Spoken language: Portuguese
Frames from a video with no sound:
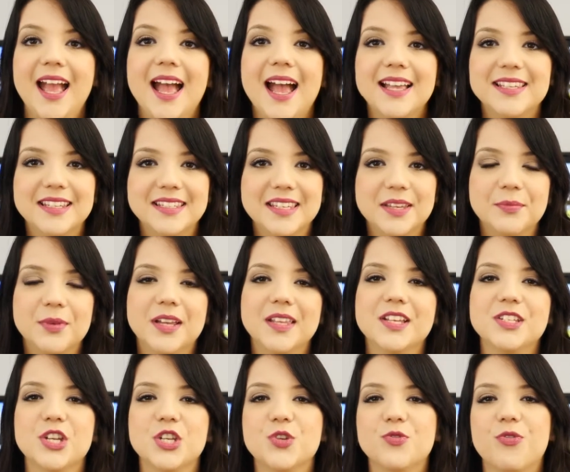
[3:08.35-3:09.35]
Essa semana
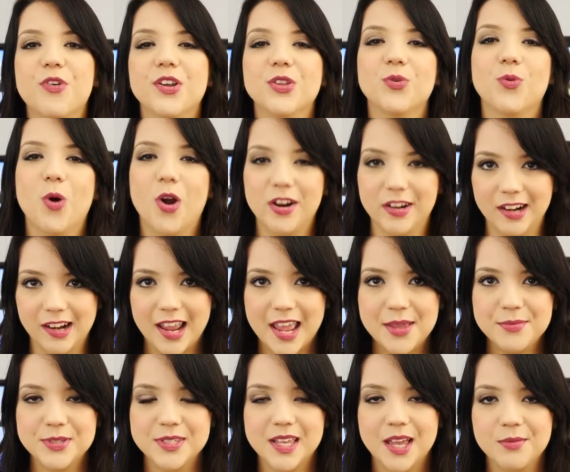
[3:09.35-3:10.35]
a gente foi no Warner
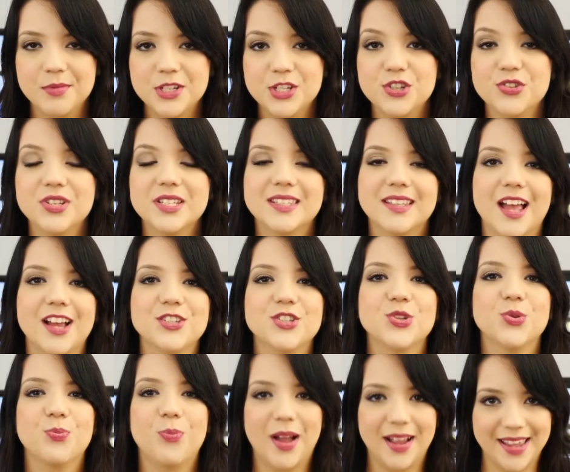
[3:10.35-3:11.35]
Games Summit no estádio
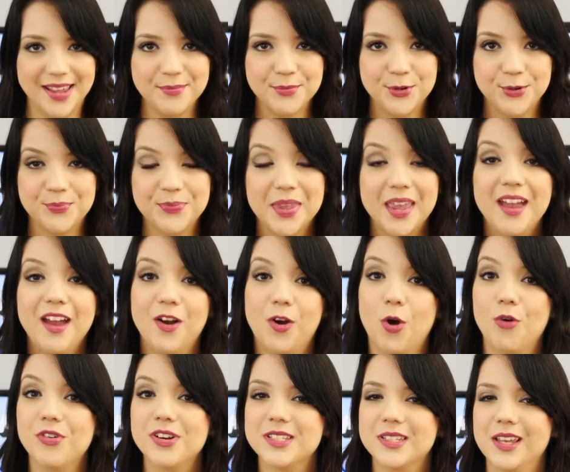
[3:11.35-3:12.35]
do Pacaembu.
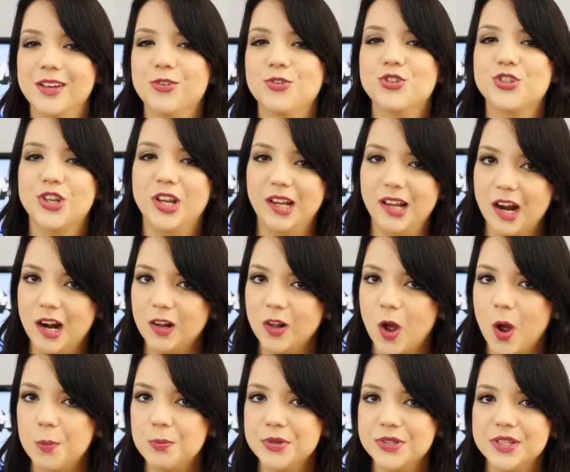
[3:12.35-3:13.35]
Conversei com Giliar
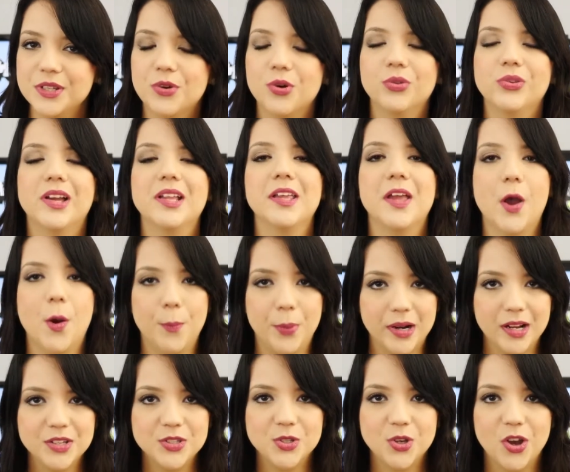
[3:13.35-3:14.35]
Lopes e com Daniel
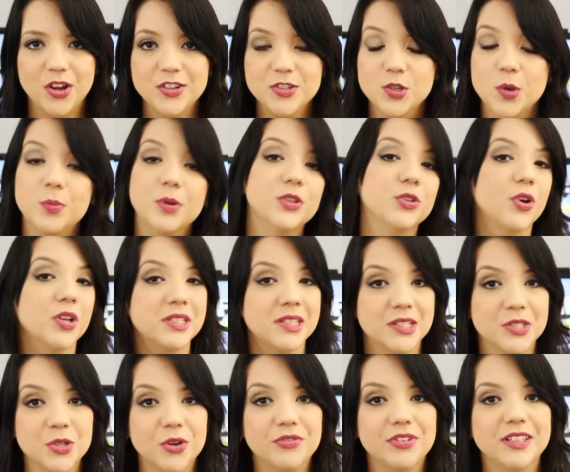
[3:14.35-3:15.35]
Perassoli sobre todas
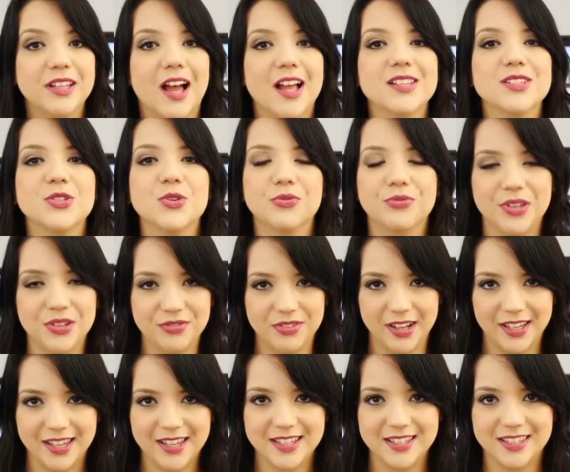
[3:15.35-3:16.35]
as novidades do
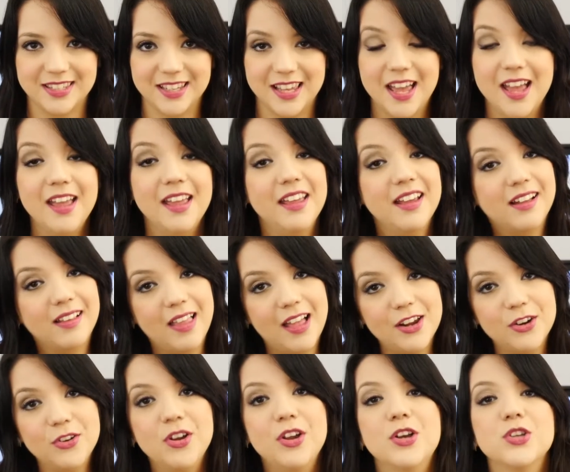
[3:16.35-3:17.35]
FIFA 15 e,
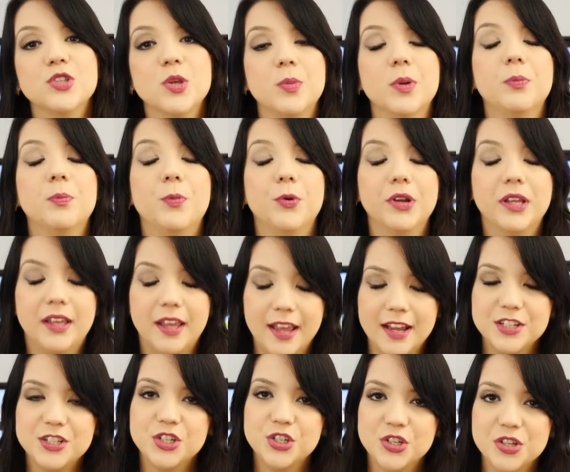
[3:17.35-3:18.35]
claro, sobre por que
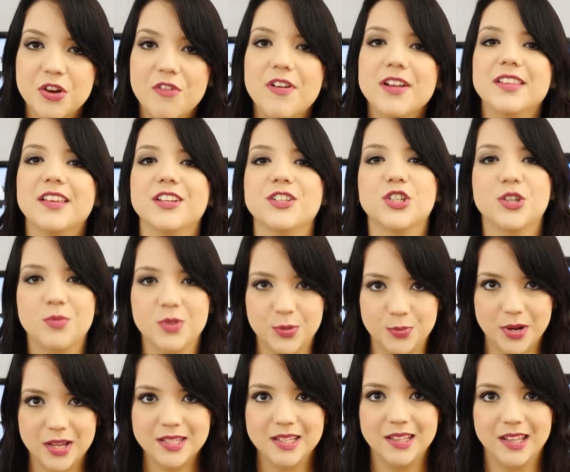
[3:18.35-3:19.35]
a gente não vai ter times
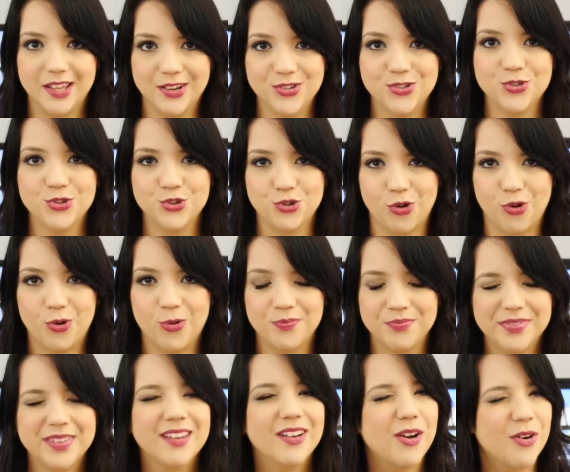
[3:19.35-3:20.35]
brasileiros no jogo.
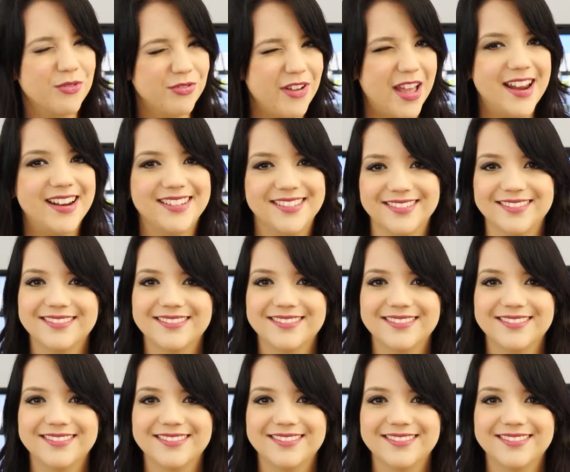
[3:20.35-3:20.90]
Confere.